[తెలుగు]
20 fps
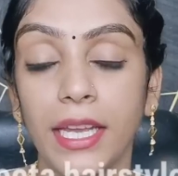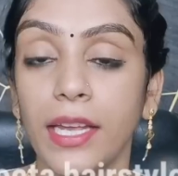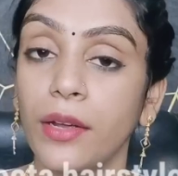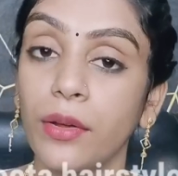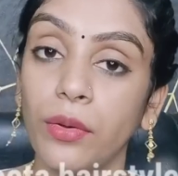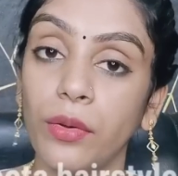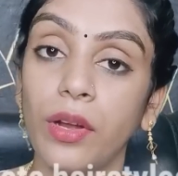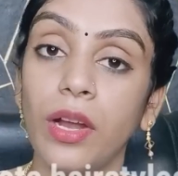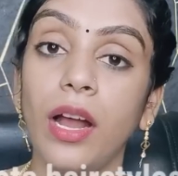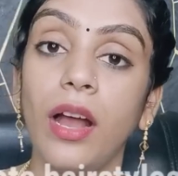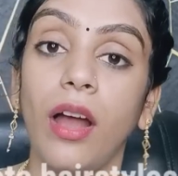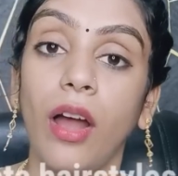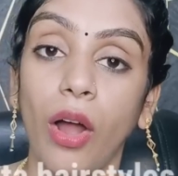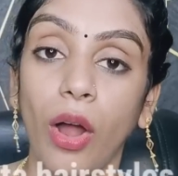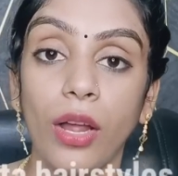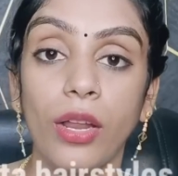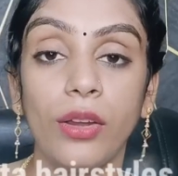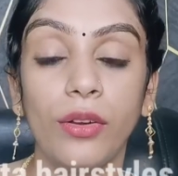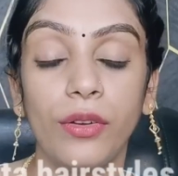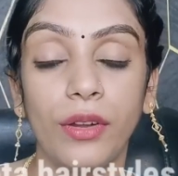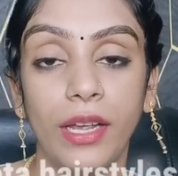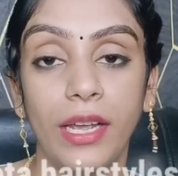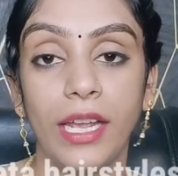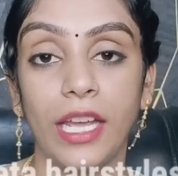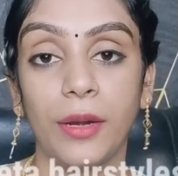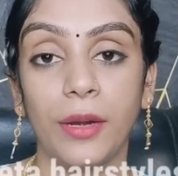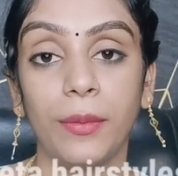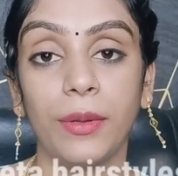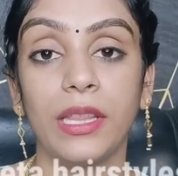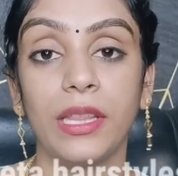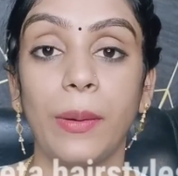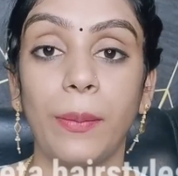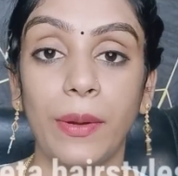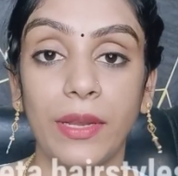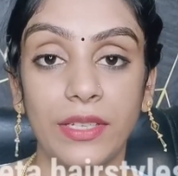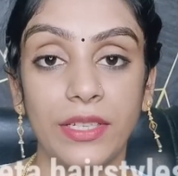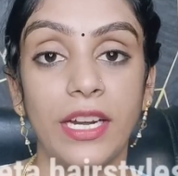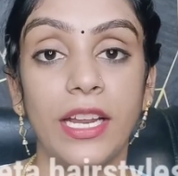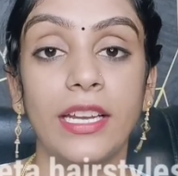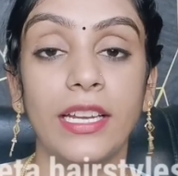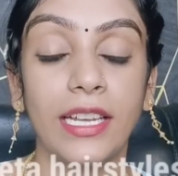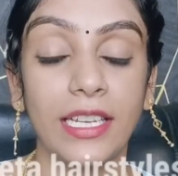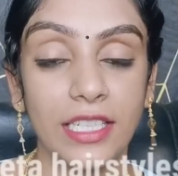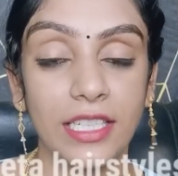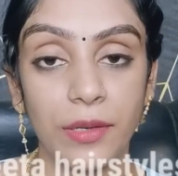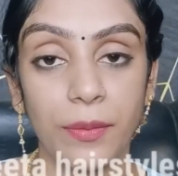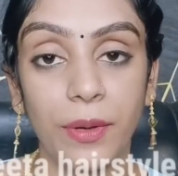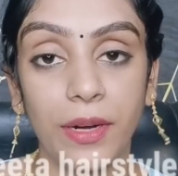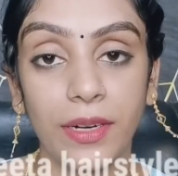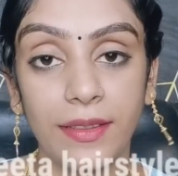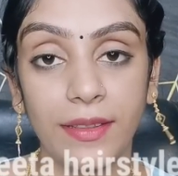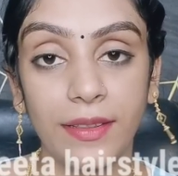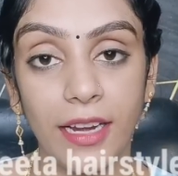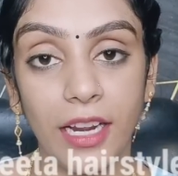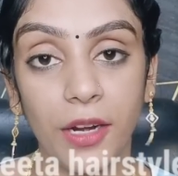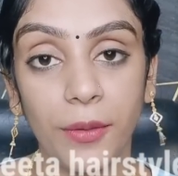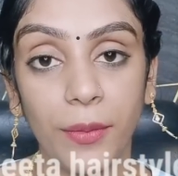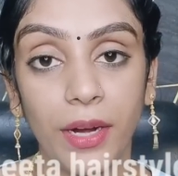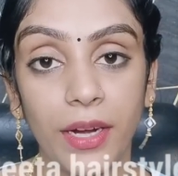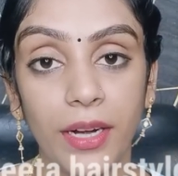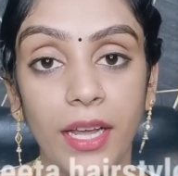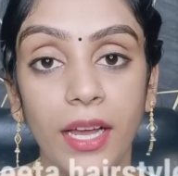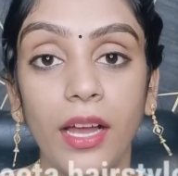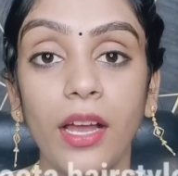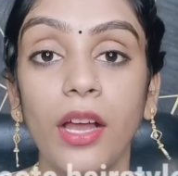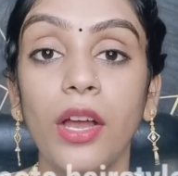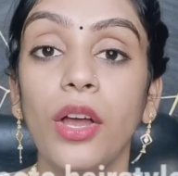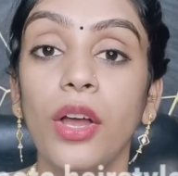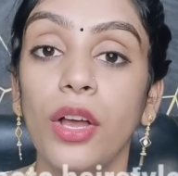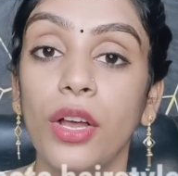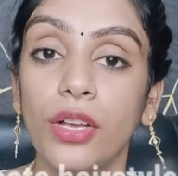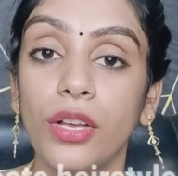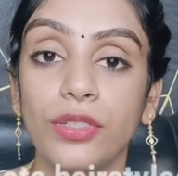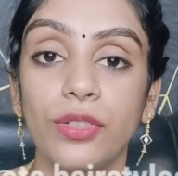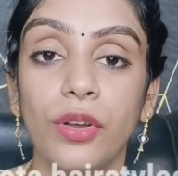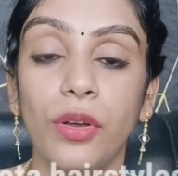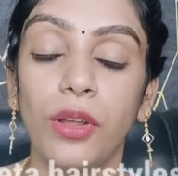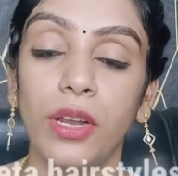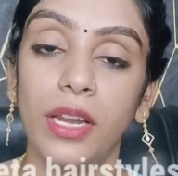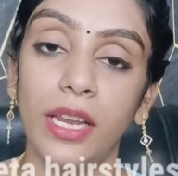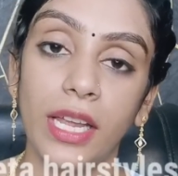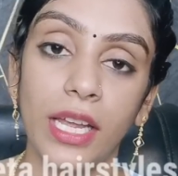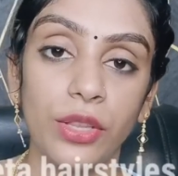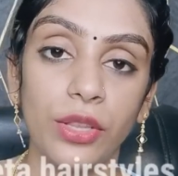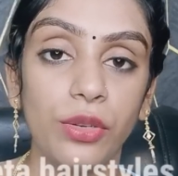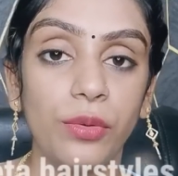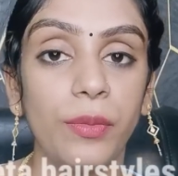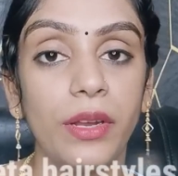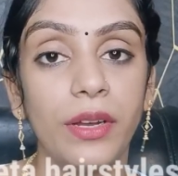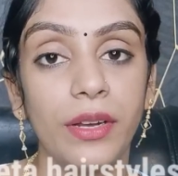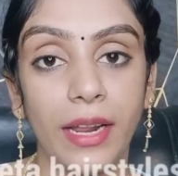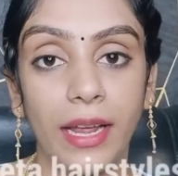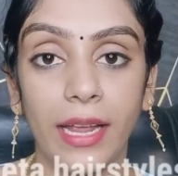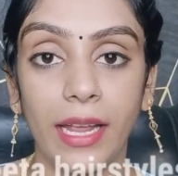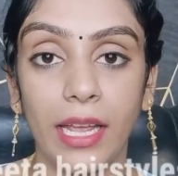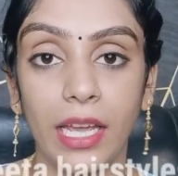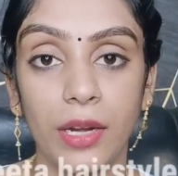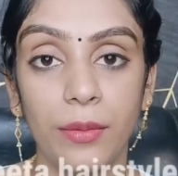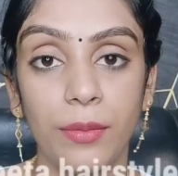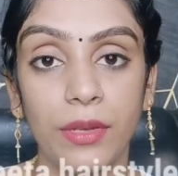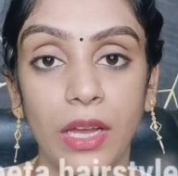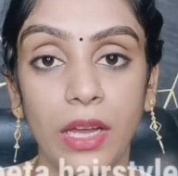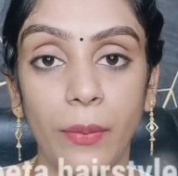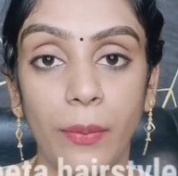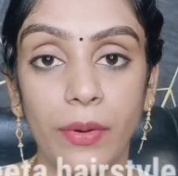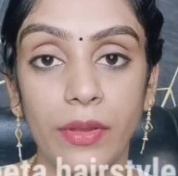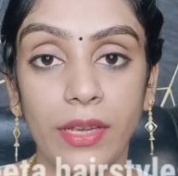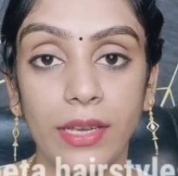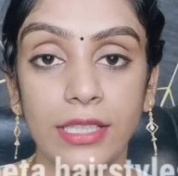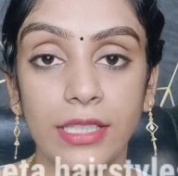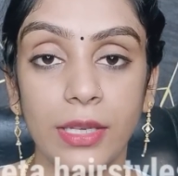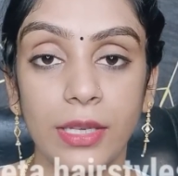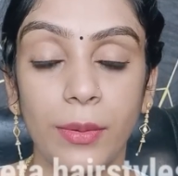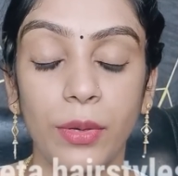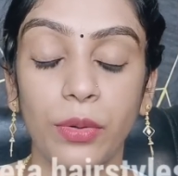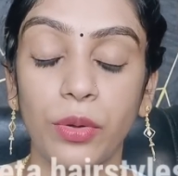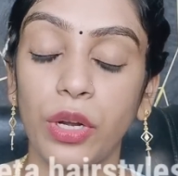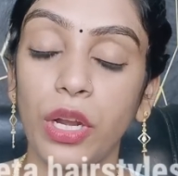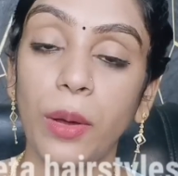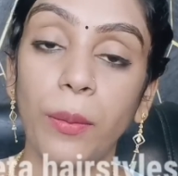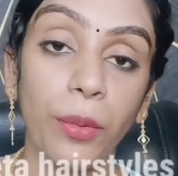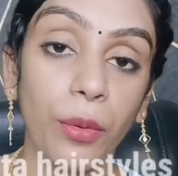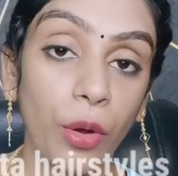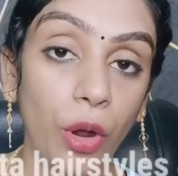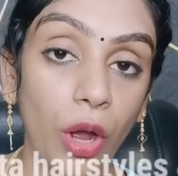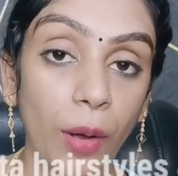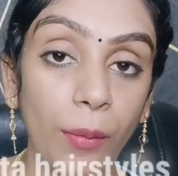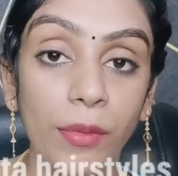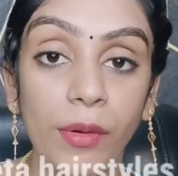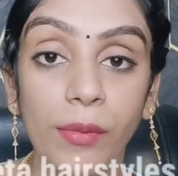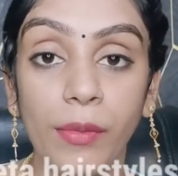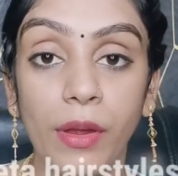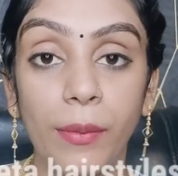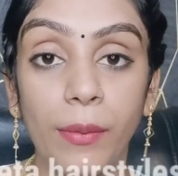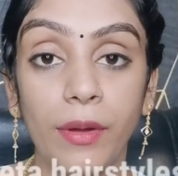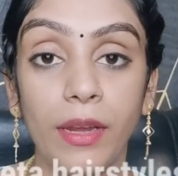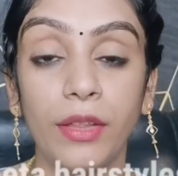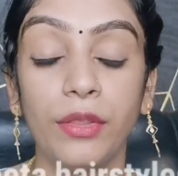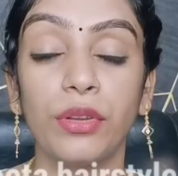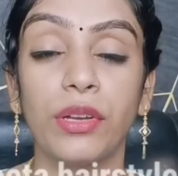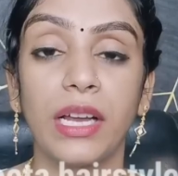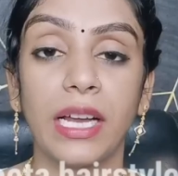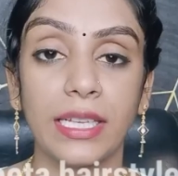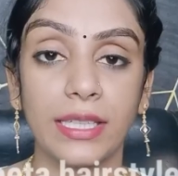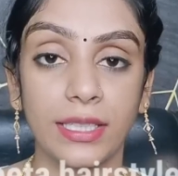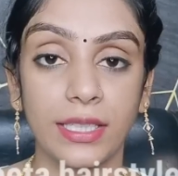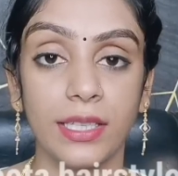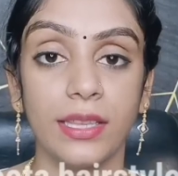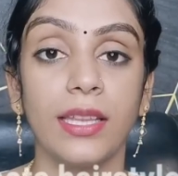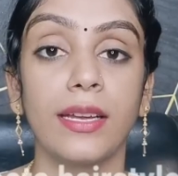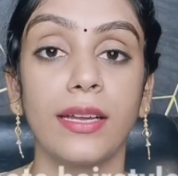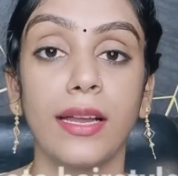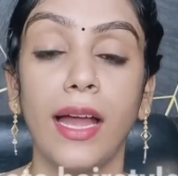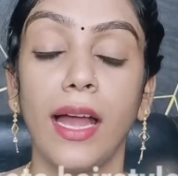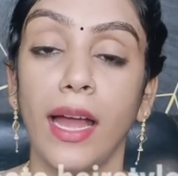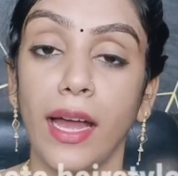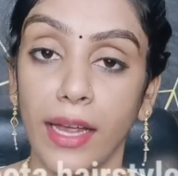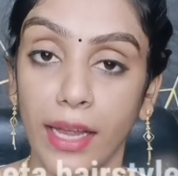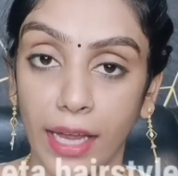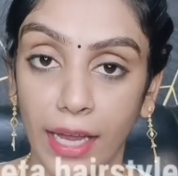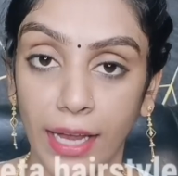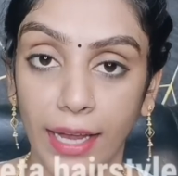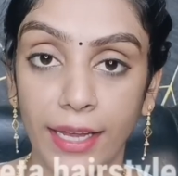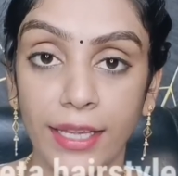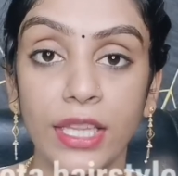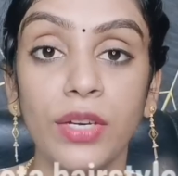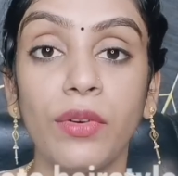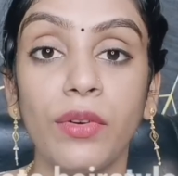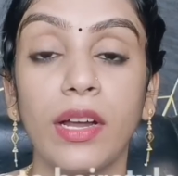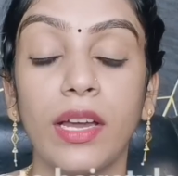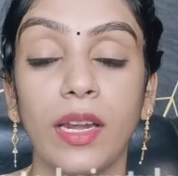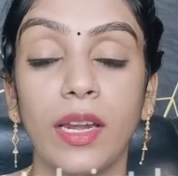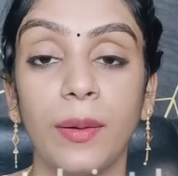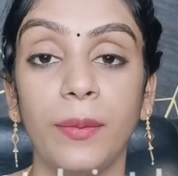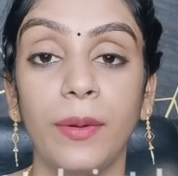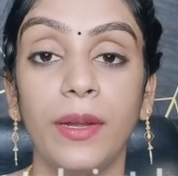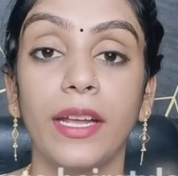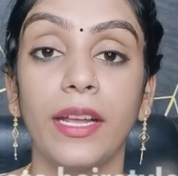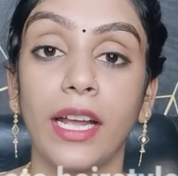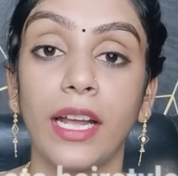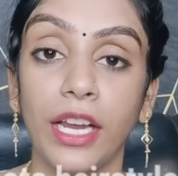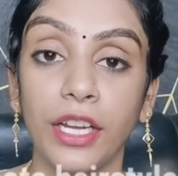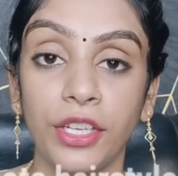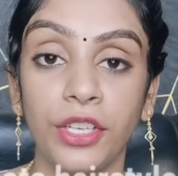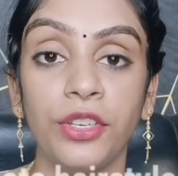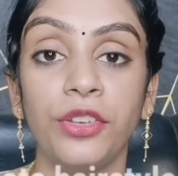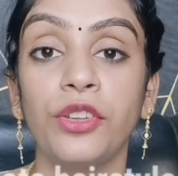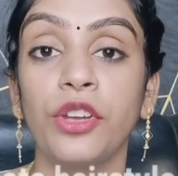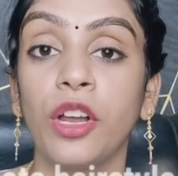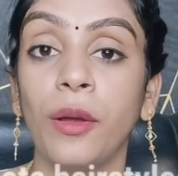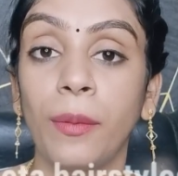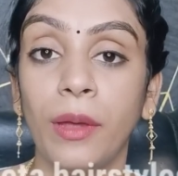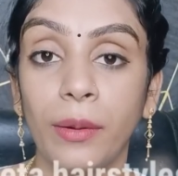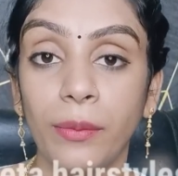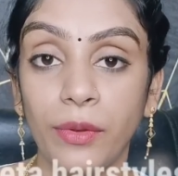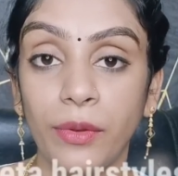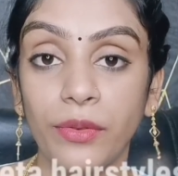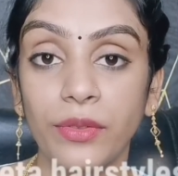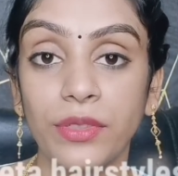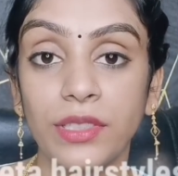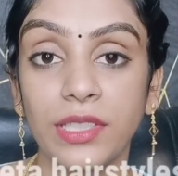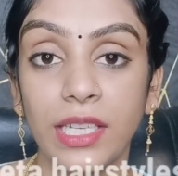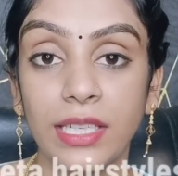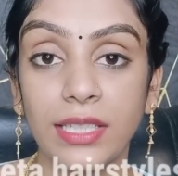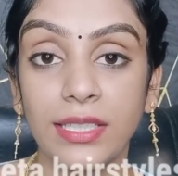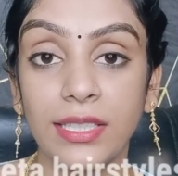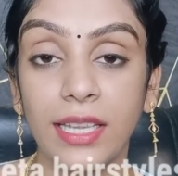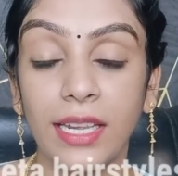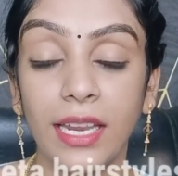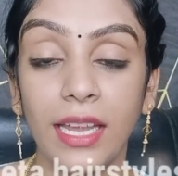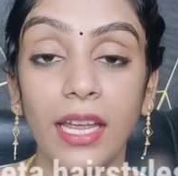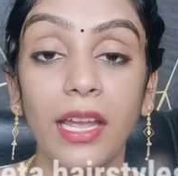ఎక్కువగా ఆయిల్ ఉన్న హెయిర్ మీద అప్లై చేయడానికి ఇష్టపడతాను అనమాట సో లేదు మేము డ్రై హెయిర్ మీద అప్లై చేస్తాం అనుకున్న ప్రాబ్లం ఏమి లేదు ఖచ్చితంగా ఏదో ఒక రెమెడీ కంటిన్యూగా మనం యూస్ చేస్తేనే